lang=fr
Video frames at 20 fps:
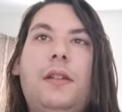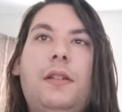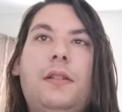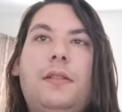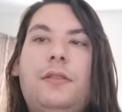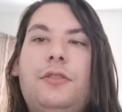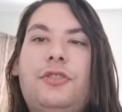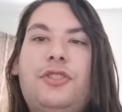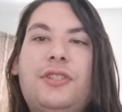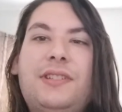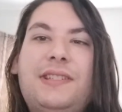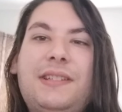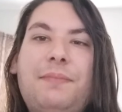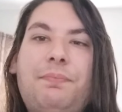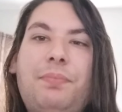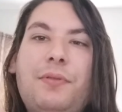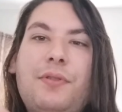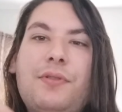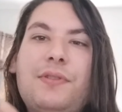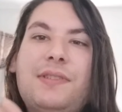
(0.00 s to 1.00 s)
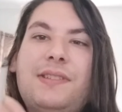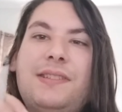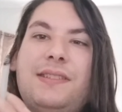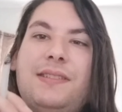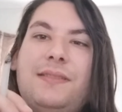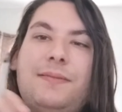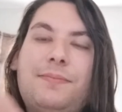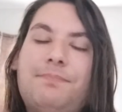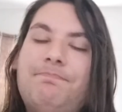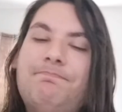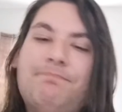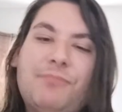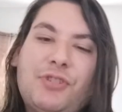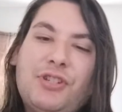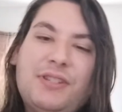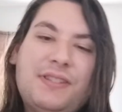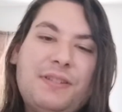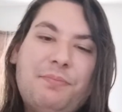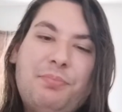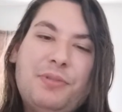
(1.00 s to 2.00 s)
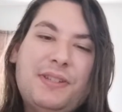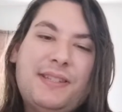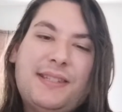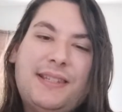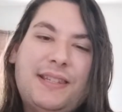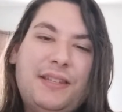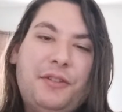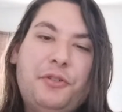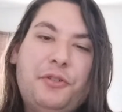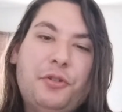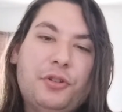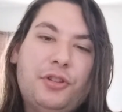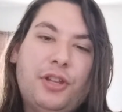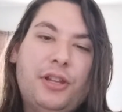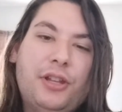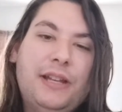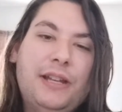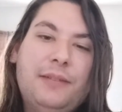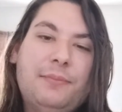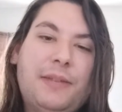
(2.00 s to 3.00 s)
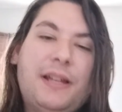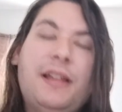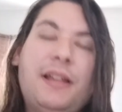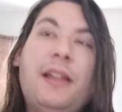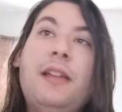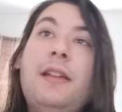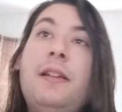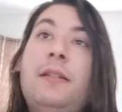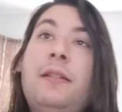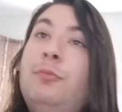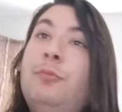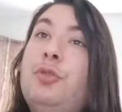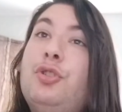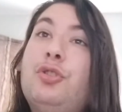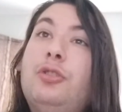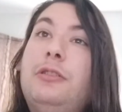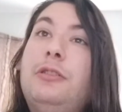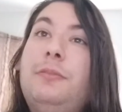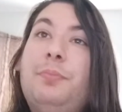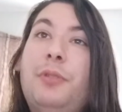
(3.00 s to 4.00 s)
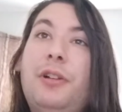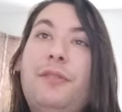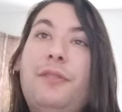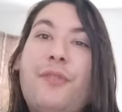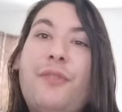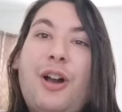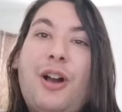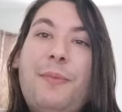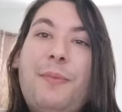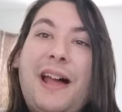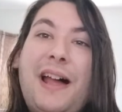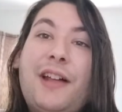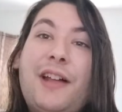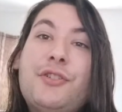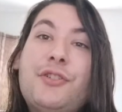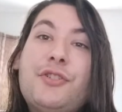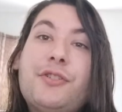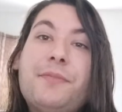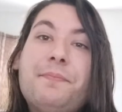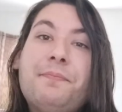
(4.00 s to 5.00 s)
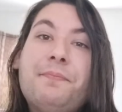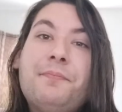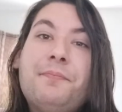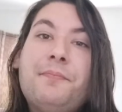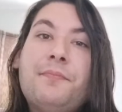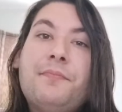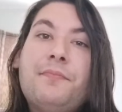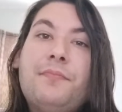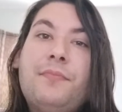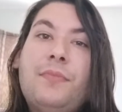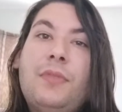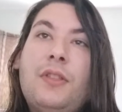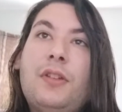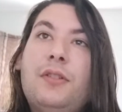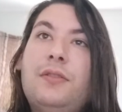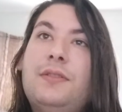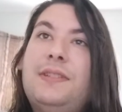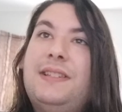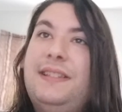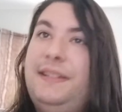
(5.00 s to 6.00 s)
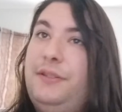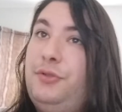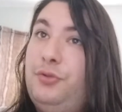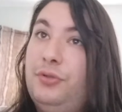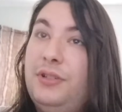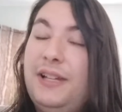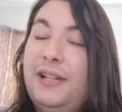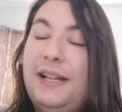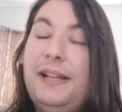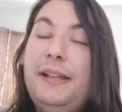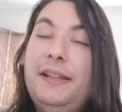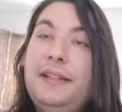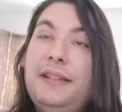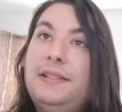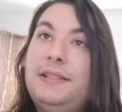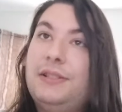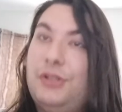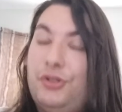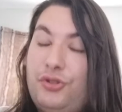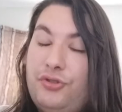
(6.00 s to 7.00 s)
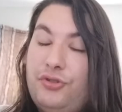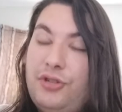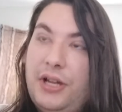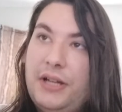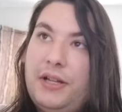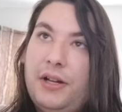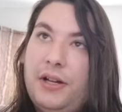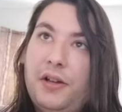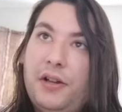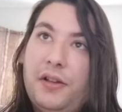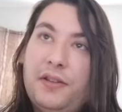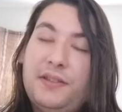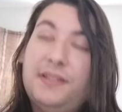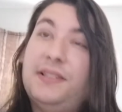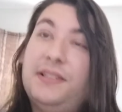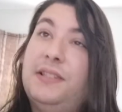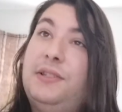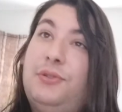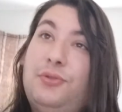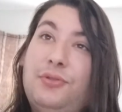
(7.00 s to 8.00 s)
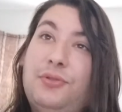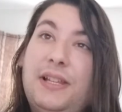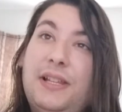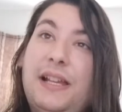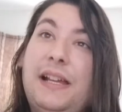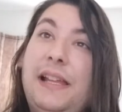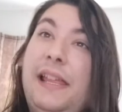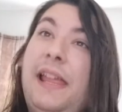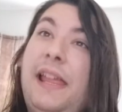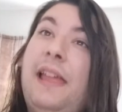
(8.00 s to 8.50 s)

Je sais pas Je sais pas ce qui goûte, honnêtement. Moi, je goûte pas le fromage. C'est sucré, ça, je suis d'accord. C'est sucré.